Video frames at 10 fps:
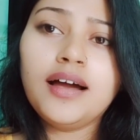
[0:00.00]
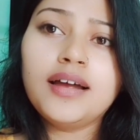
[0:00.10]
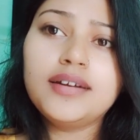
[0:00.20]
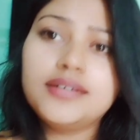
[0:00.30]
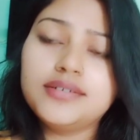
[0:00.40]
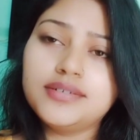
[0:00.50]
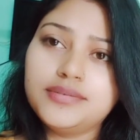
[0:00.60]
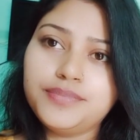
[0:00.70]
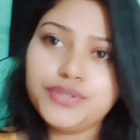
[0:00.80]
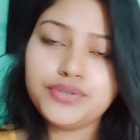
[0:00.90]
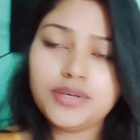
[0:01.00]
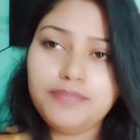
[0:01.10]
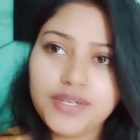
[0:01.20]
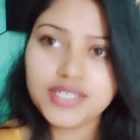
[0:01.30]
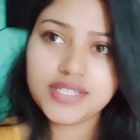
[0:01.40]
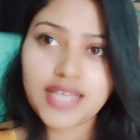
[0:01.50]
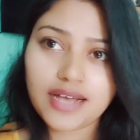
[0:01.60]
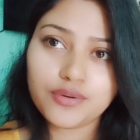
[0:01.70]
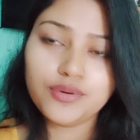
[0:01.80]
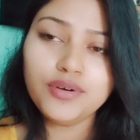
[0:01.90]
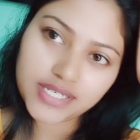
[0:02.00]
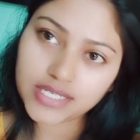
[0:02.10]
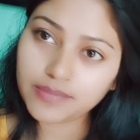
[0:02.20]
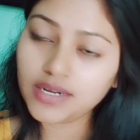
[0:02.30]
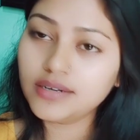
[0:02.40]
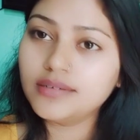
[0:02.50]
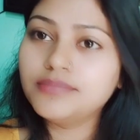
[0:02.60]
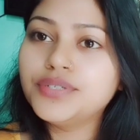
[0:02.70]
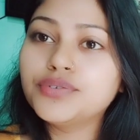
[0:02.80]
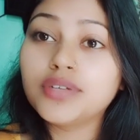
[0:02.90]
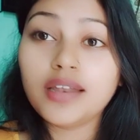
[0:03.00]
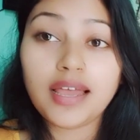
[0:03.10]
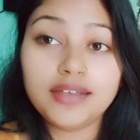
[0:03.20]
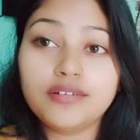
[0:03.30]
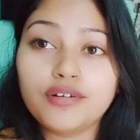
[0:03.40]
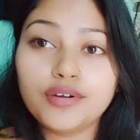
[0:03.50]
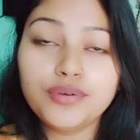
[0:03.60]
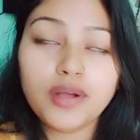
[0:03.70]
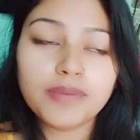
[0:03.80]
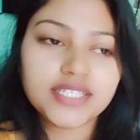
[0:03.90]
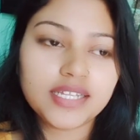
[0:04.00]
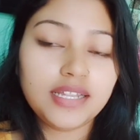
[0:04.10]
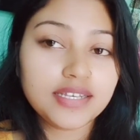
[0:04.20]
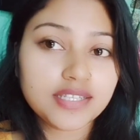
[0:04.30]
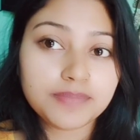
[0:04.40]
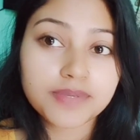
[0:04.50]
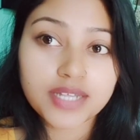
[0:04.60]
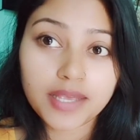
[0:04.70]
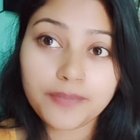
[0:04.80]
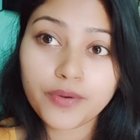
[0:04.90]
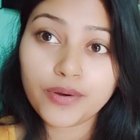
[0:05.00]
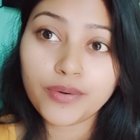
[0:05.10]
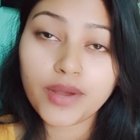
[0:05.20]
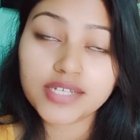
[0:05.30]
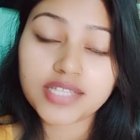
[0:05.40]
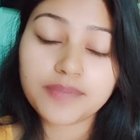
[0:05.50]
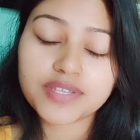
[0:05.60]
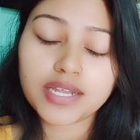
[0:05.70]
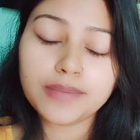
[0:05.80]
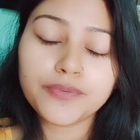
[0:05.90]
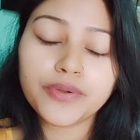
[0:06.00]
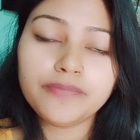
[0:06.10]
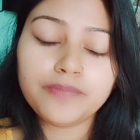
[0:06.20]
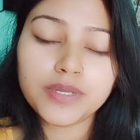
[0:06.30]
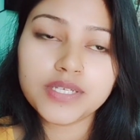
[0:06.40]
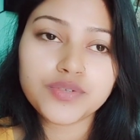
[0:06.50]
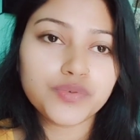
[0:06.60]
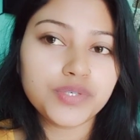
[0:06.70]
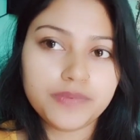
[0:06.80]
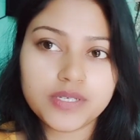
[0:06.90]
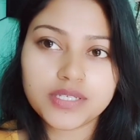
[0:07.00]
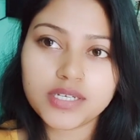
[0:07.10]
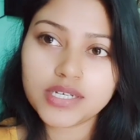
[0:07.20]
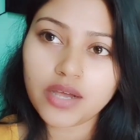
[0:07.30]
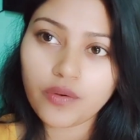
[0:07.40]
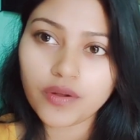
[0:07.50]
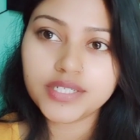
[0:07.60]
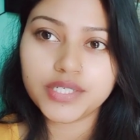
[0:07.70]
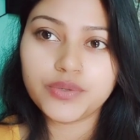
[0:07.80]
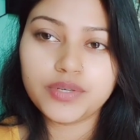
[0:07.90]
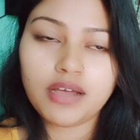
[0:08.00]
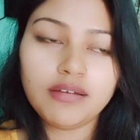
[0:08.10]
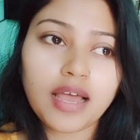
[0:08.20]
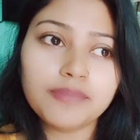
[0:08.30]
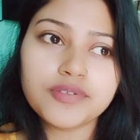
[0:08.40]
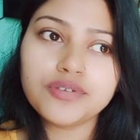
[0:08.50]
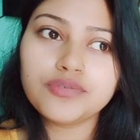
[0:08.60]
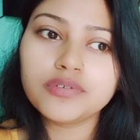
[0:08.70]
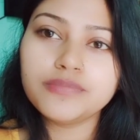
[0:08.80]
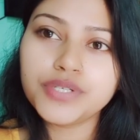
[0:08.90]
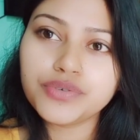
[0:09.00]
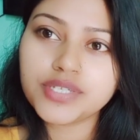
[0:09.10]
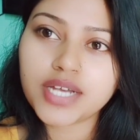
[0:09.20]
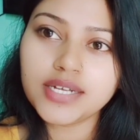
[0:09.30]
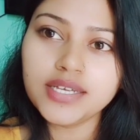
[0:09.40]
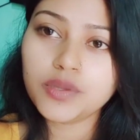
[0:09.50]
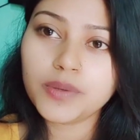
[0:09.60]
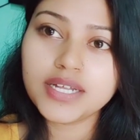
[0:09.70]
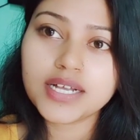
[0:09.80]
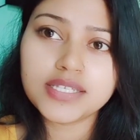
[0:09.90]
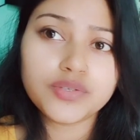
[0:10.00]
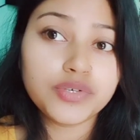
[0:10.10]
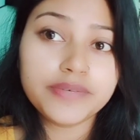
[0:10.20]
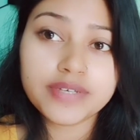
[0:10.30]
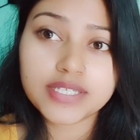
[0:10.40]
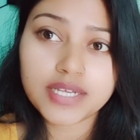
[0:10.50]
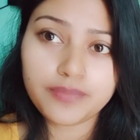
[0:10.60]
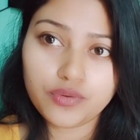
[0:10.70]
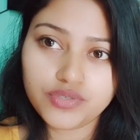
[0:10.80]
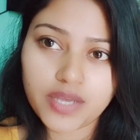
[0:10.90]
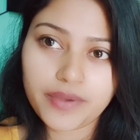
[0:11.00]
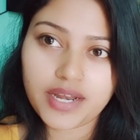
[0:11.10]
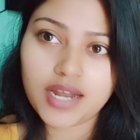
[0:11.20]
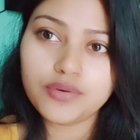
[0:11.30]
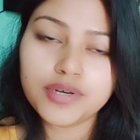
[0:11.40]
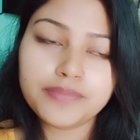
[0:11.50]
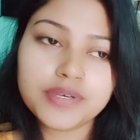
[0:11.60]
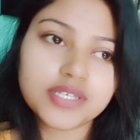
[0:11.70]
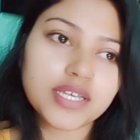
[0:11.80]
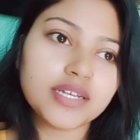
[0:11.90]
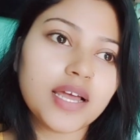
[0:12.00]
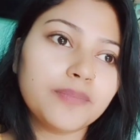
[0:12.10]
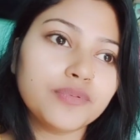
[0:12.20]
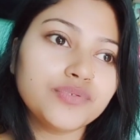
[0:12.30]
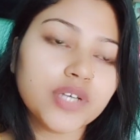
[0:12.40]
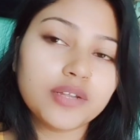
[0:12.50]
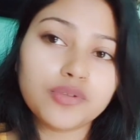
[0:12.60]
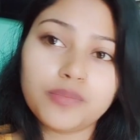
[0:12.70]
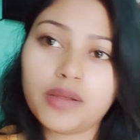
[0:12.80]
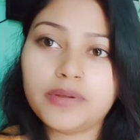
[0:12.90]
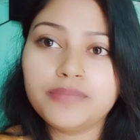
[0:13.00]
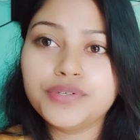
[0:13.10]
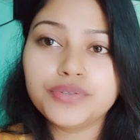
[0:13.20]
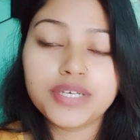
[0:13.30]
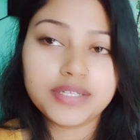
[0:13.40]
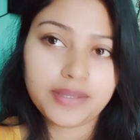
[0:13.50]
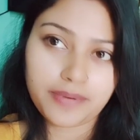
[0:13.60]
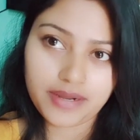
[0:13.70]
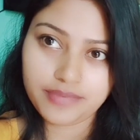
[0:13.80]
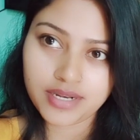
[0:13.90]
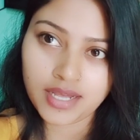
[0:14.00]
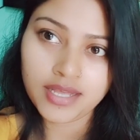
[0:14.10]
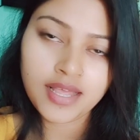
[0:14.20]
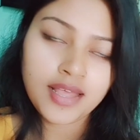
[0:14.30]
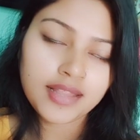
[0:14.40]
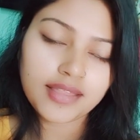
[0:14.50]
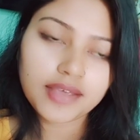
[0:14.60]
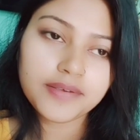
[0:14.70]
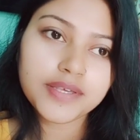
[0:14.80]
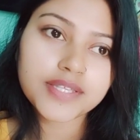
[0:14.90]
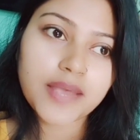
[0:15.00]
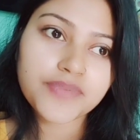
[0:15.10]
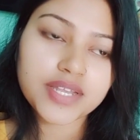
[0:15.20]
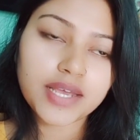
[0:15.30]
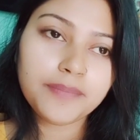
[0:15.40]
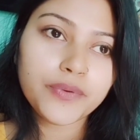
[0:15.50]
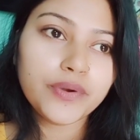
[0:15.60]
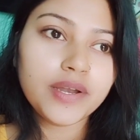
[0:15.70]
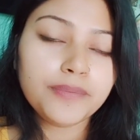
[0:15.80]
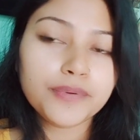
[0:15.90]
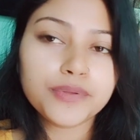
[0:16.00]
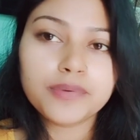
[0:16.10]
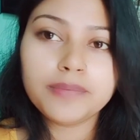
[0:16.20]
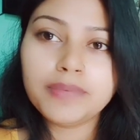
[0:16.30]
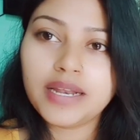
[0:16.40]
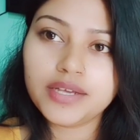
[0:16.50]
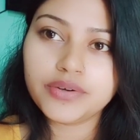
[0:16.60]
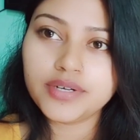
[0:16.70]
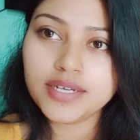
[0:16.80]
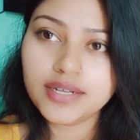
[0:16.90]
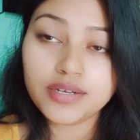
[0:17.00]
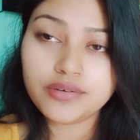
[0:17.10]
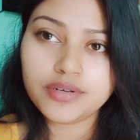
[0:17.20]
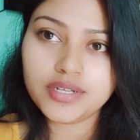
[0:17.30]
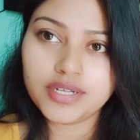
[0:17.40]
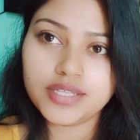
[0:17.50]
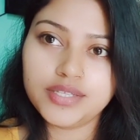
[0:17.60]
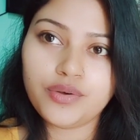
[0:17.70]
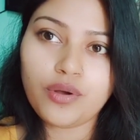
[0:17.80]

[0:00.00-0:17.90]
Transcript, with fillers: আর ভিডিওটা প্লিজ দেখো আমার ভিডিওতে লাইক করো আমার চ্যানেলটা সাবস্ক্রাইব করো আর সাবস্ক্রাইব করে প্লিজ নোটিফিকেশানটা অন রেখো নাহলে আমি যদি কোনো ভিডিও ছাড়ি তোমাদের কাছে নোটিফিকেশান পৌঁছাবে না আর নোটিফিকেশান না পৌঁছালে তোমরা আমার ভিডিও দেখতে পারবে না তাই সাবস্ক্রাইব করলে প্রথমে বেল আইকনটা ক্লিক করে রেখে দিও